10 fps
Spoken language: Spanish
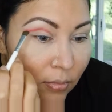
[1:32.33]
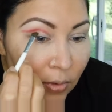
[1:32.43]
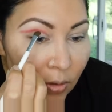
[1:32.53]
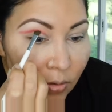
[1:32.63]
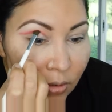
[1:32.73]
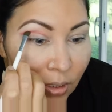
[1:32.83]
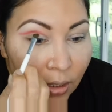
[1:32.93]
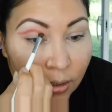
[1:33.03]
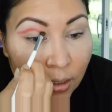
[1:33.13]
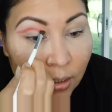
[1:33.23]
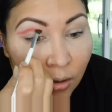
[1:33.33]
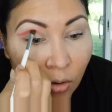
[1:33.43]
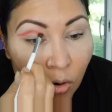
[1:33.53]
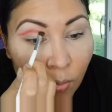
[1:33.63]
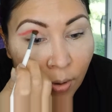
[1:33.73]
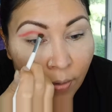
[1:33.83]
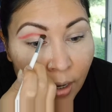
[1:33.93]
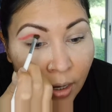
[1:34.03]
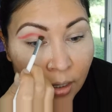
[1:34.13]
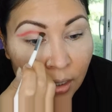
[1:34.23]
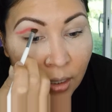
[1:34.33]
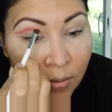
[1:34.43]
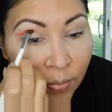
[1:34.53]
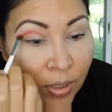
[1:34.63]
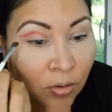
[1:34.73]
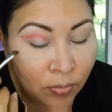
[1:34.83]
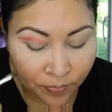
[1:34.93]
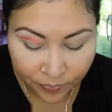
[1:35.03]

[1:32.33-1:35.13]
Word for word: no sé qué tan rojo me vaya a quedar, pero